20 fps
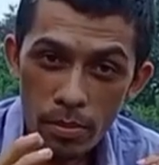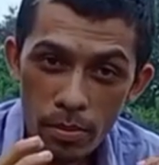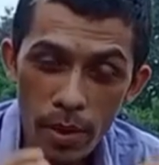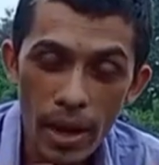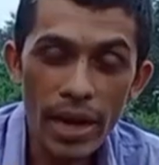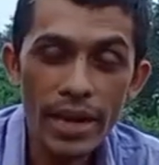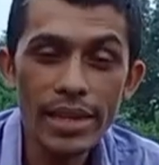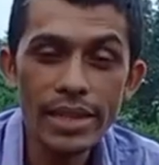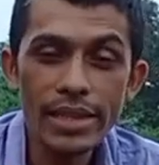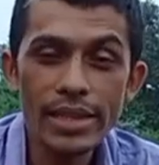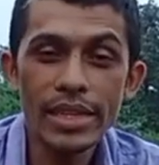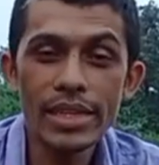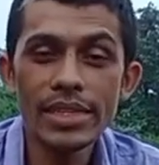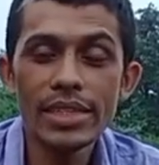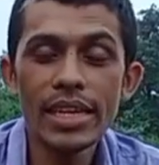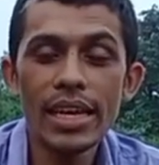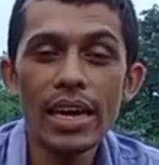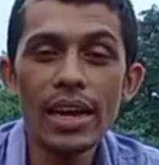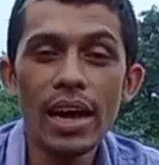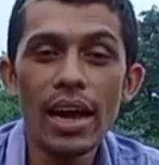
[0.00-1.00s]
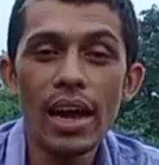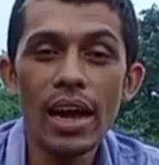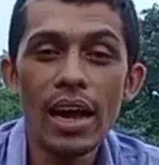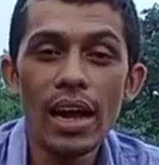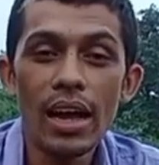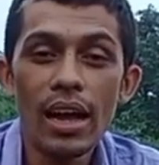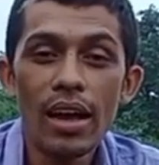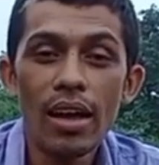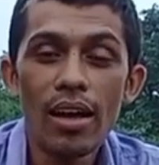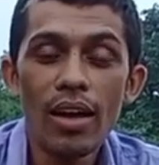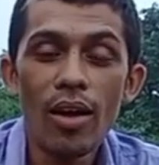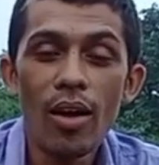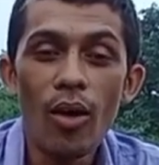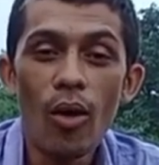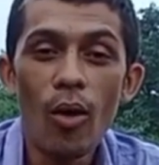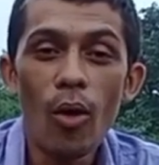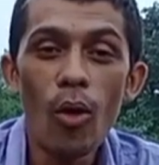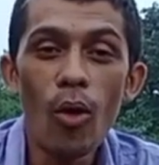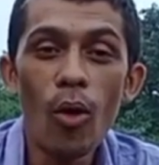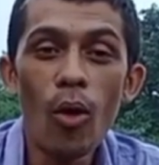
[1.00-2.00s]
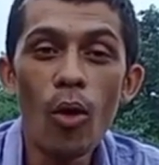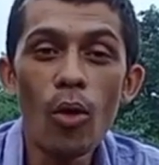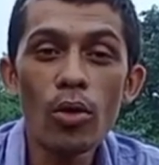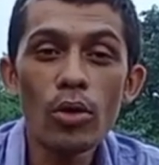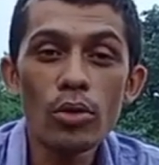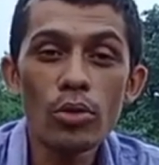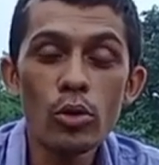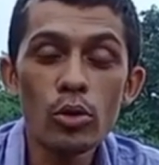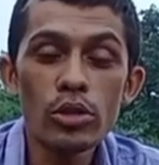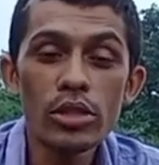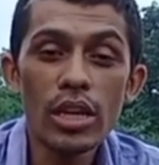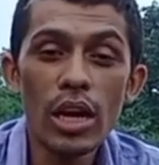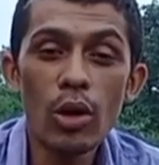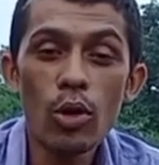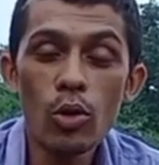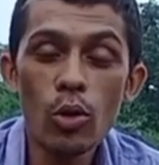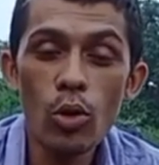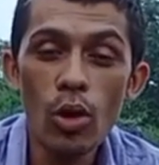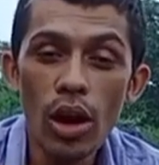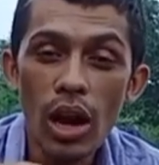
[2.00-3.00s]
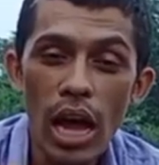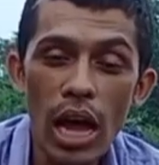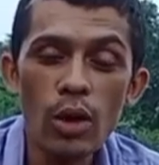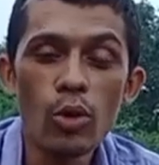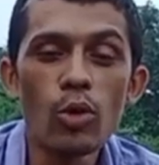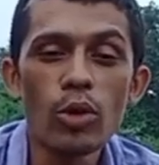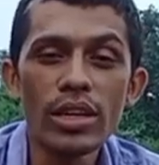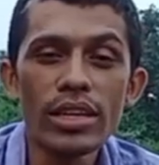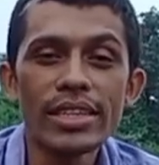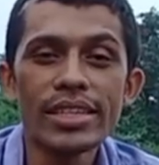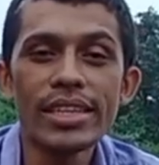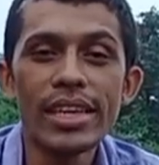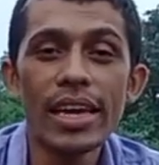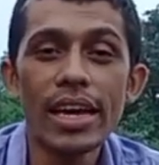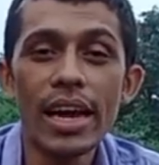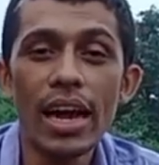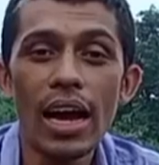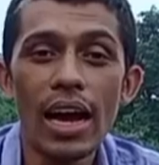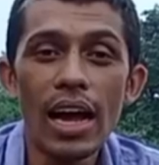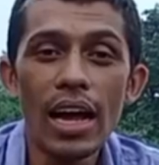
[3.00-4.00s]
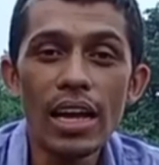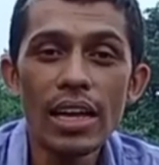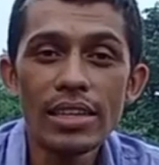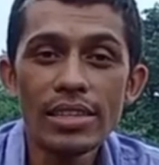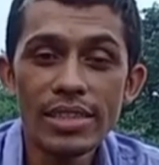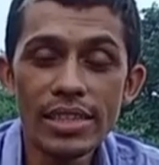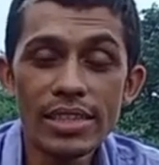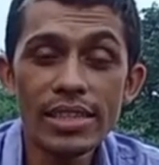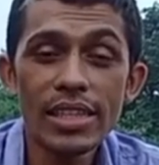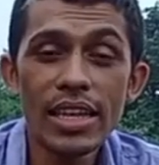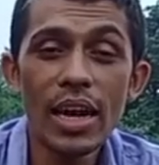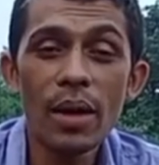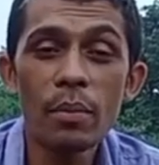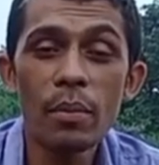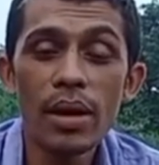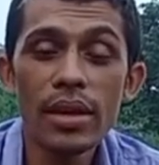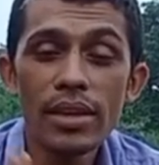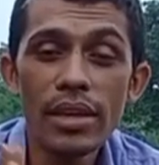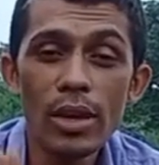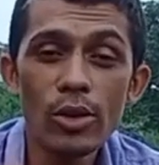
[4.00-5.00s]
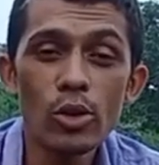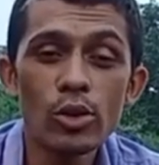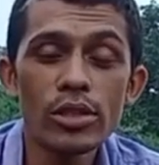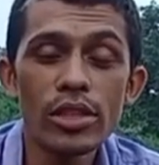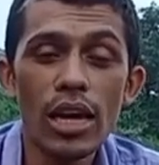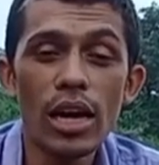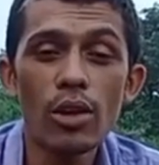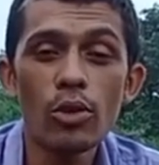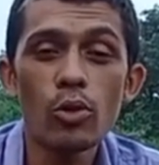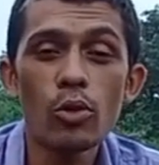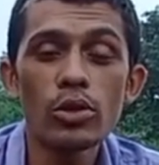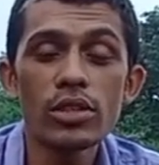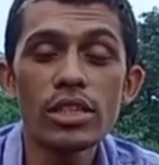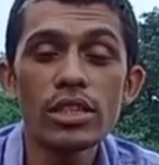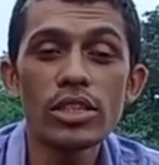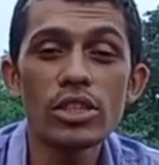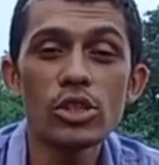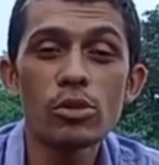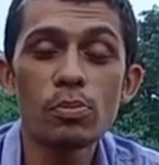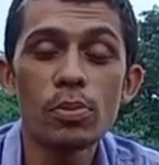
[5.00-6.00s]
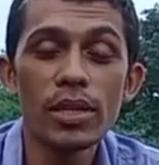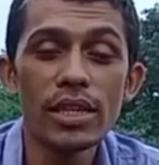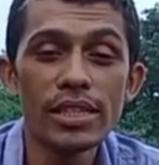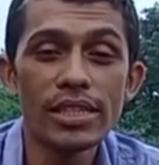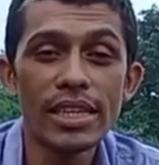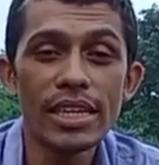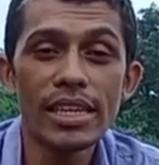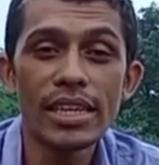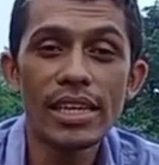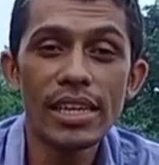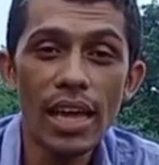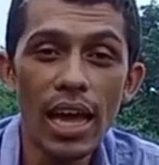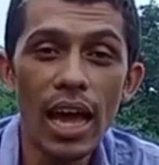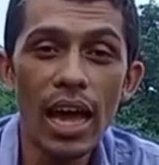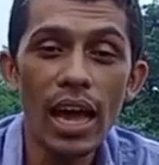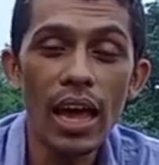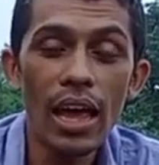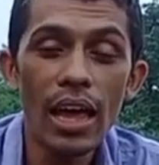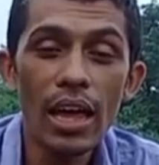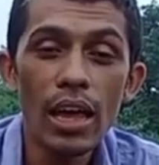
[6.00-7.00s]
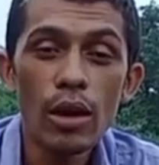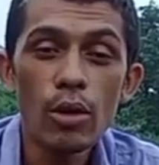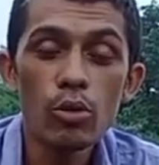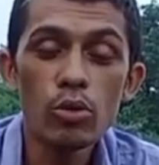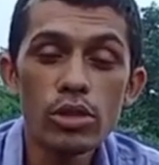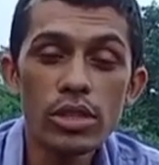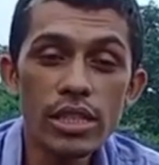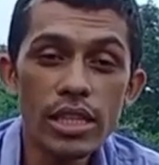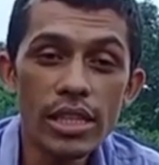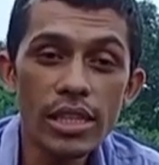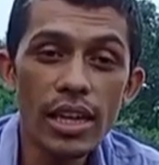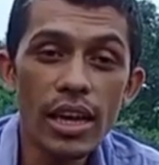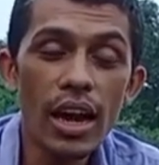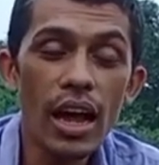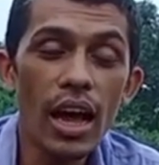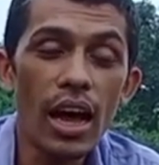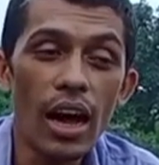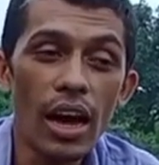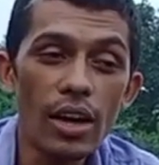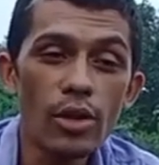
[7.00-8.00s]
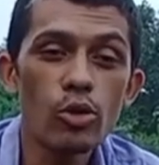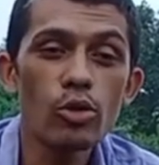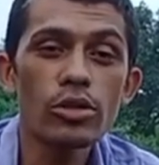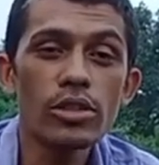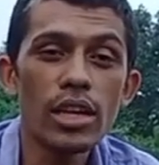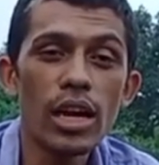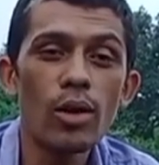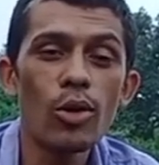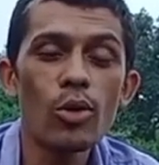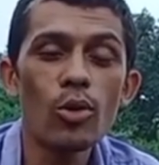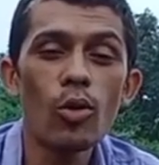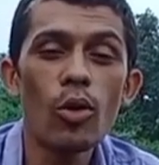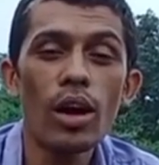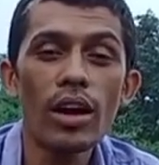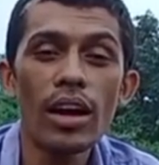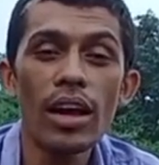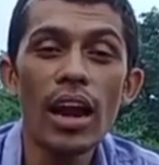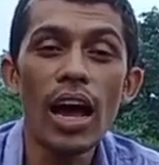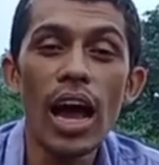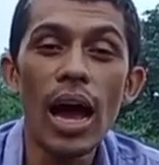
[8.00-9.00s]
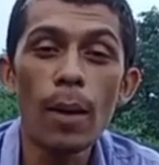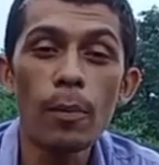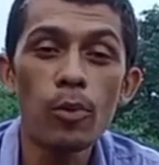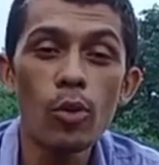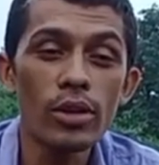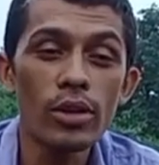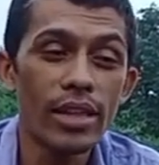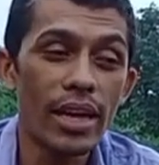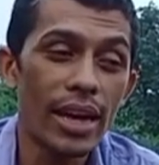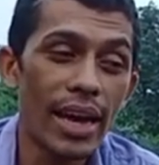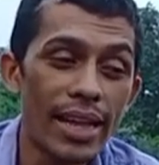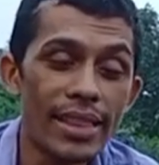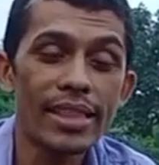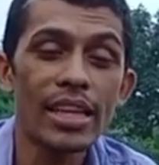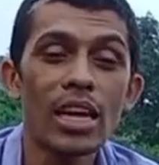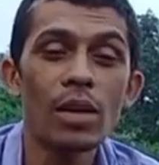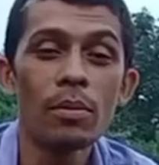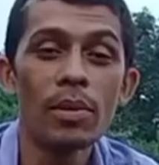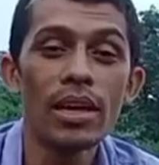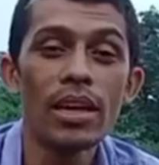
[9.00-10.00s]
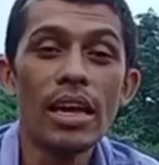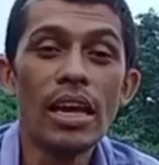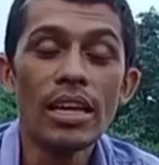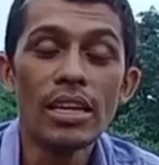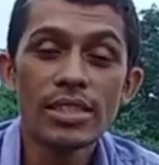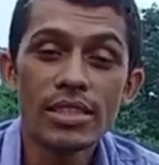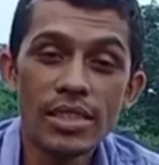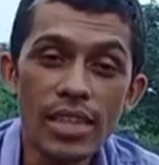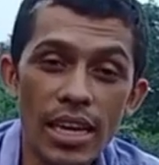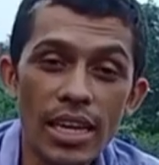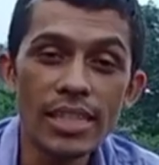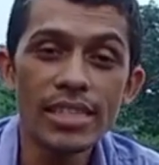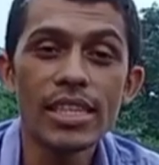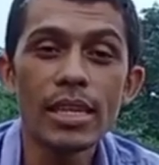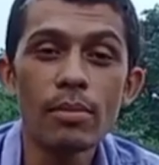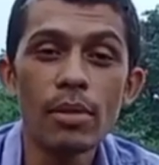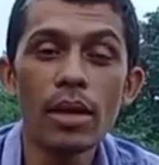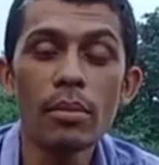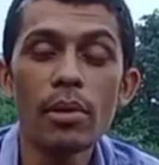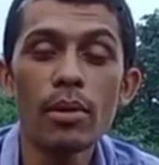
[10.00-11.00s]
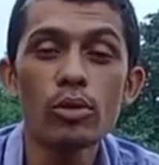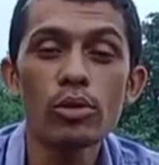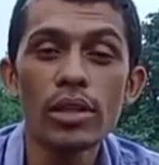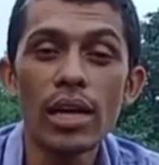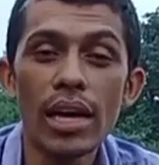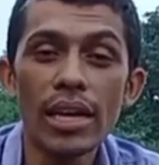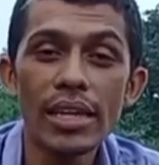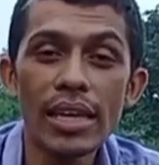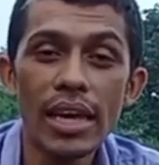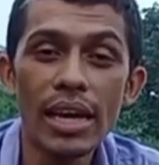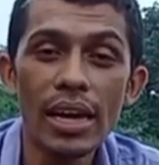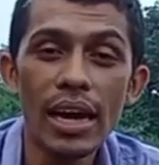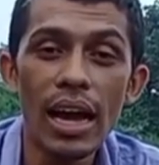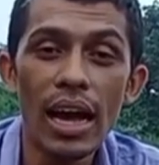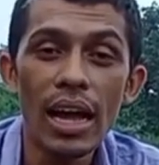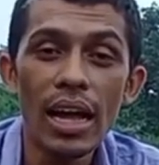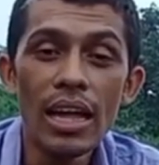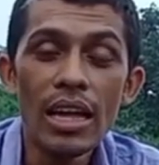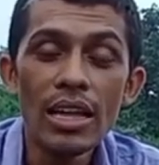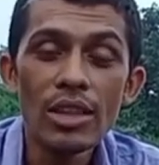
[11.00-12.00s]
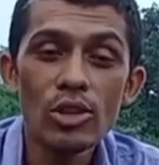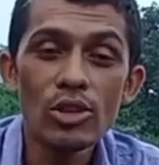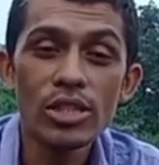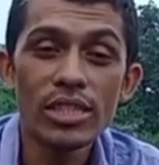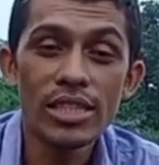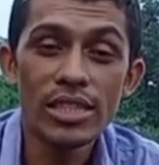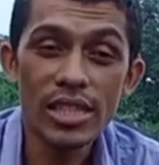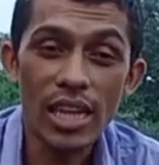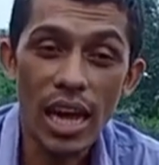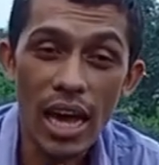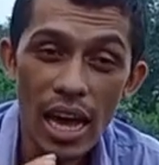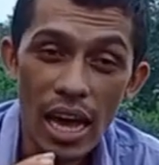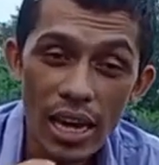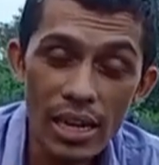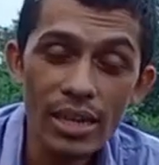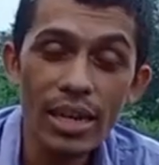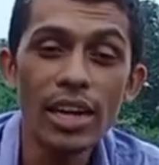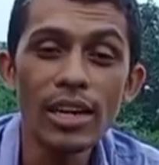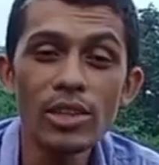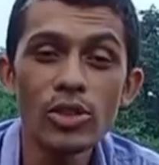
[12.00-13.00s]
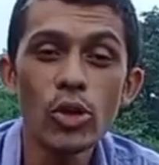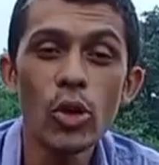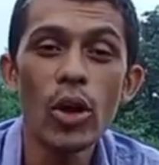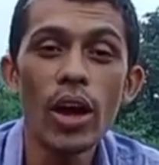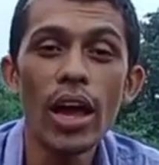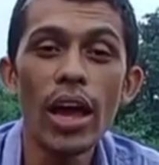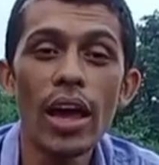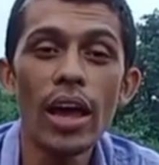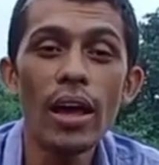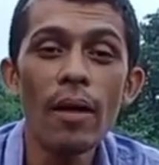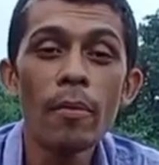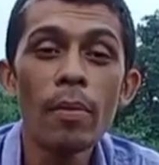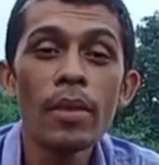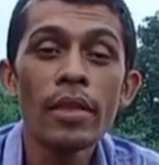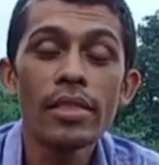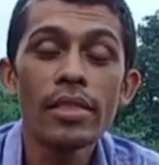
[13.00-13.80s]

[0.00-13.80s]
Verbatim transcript: पारित कीजिएगा और योजनाओं को लागू कीजिएगा जिस तरह मैया योजनाओं को जिस स्पीड से किया है उसी तरह हर योजनाओं को अगर आप लोग धरातल में सही समय में उतारिएगा तो झारखंड जो है